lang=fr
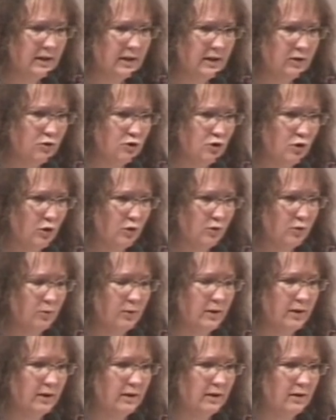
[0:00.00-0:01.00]
est
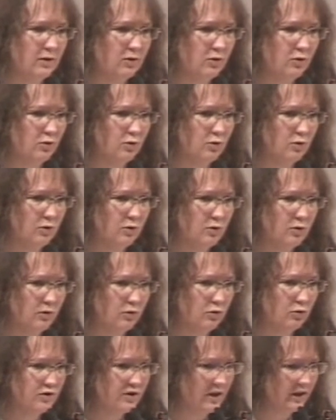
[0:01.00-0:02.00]
aujourd'hui le,
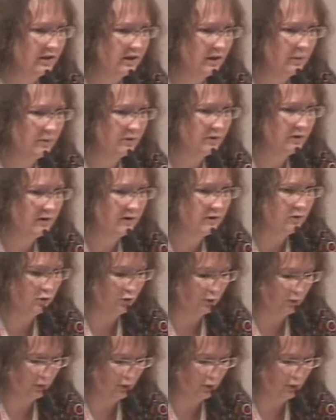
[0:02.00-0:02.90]
cinquième site le,